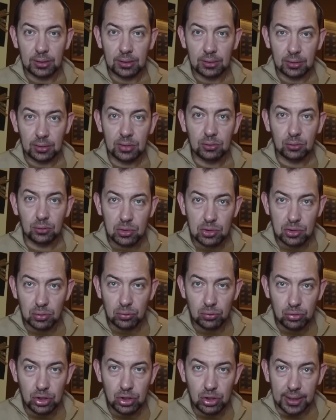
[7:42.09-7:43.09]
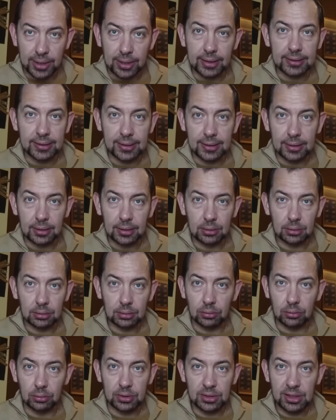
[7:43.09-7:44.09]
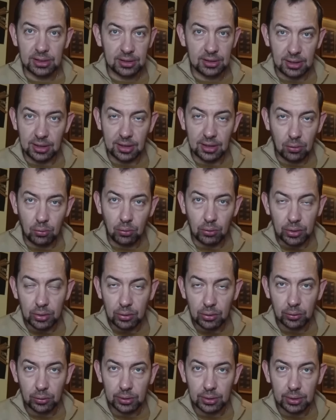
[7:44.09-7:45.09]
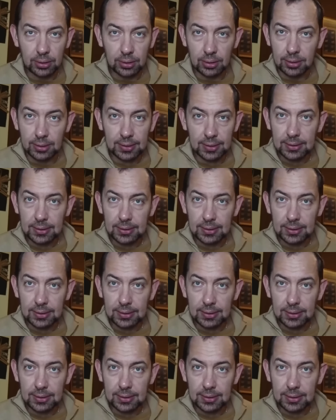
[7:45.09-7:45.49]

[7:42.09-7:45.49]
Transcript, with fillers: а, тот случай, когда тут нет никакой иронии.